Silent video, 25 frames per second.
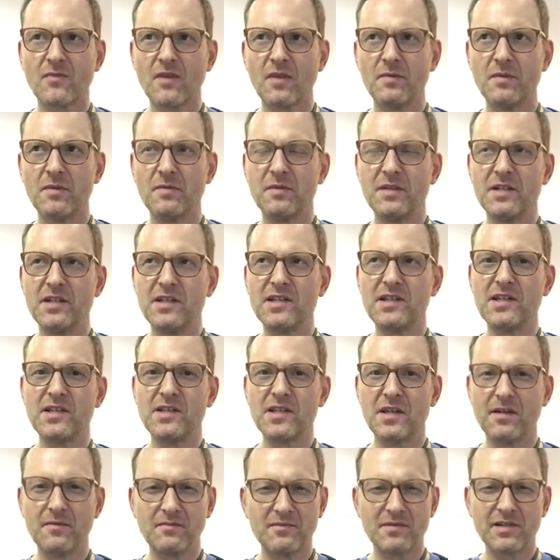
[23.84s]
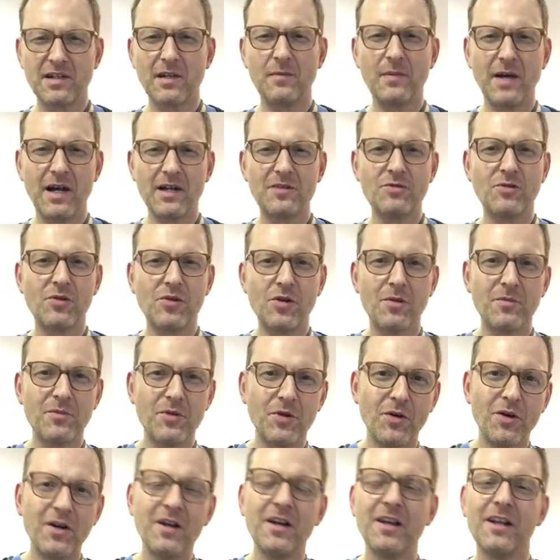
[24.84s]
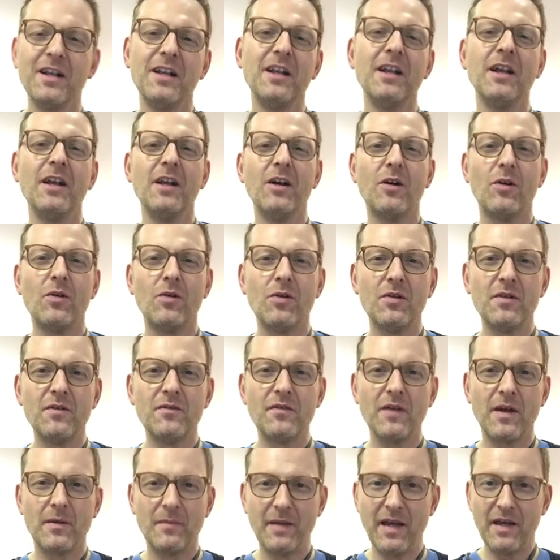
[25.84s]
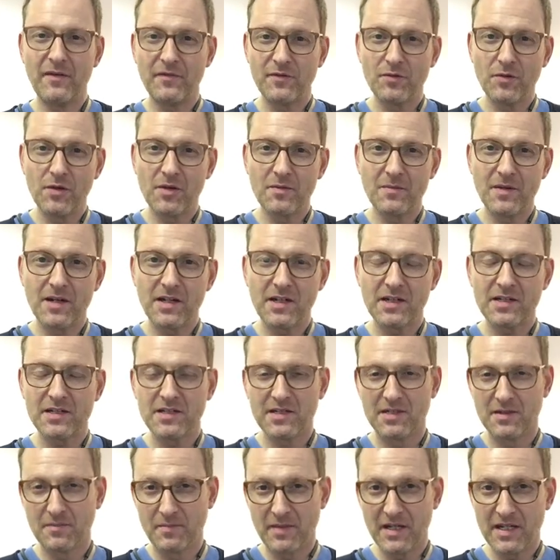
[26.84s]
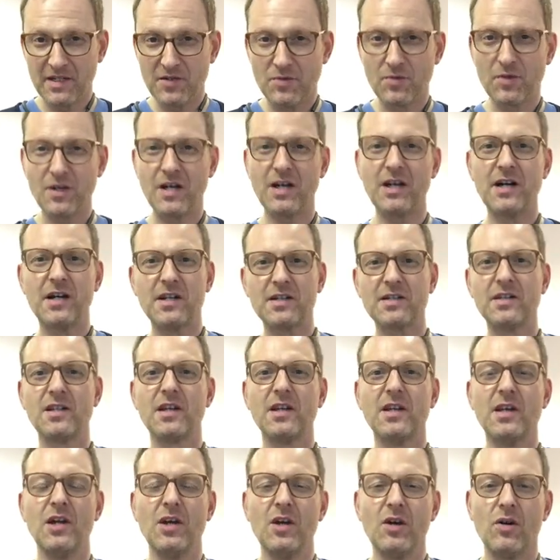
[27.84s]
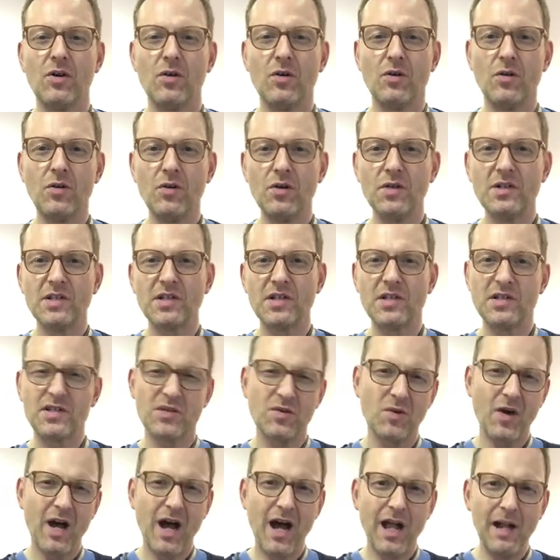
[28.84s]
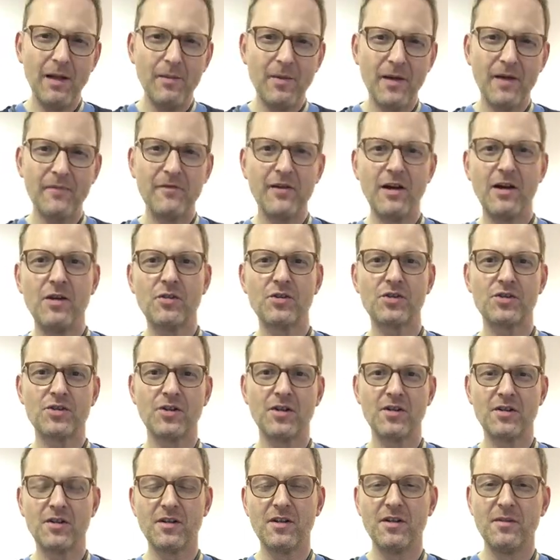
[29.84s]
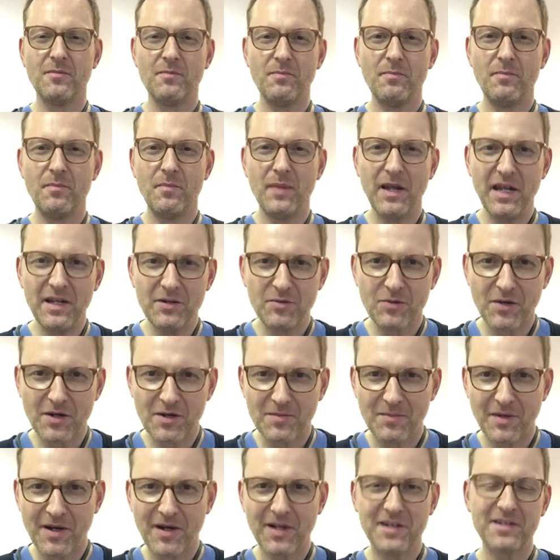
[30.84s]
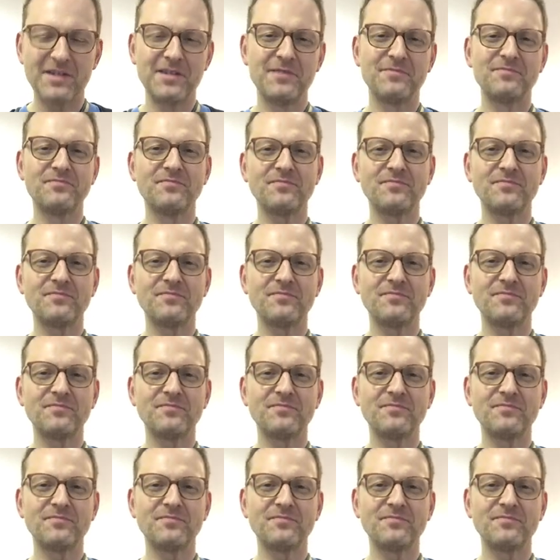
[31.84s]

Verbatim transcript: Bin mir nicht sicher. Ich glaube, A-Dur kommt noch. Und wir haben F-Dur gemacht, eine B-Tonart. Und so halb haben wir auch schon B-Dur gemacht.